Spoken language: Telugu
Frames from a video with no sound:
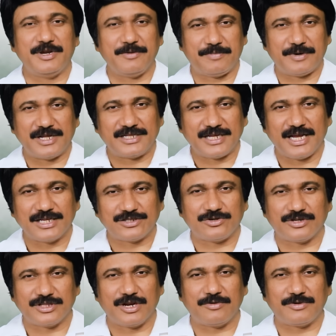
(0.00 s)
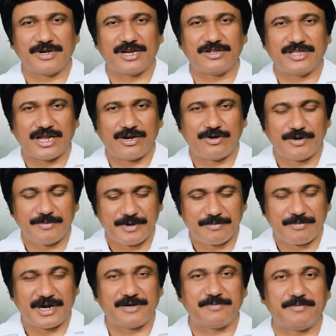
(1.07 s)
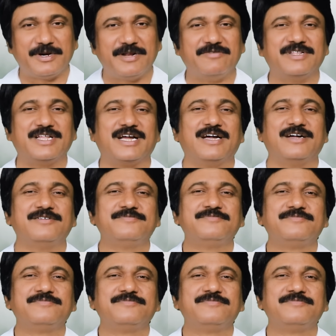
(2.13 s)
మీరు ఎప్పుడైతే ఏ శోధనలో ఉన్నారో దాని నుండి మీరు బయటపడే విధంగా